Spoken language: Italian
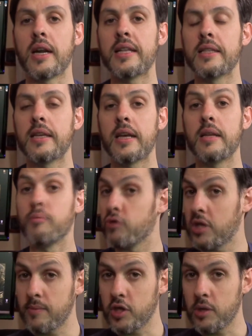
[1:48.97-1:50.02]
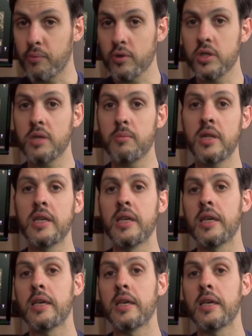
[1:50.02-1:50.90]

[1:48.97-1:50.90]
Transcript: rendere i più semplici possibili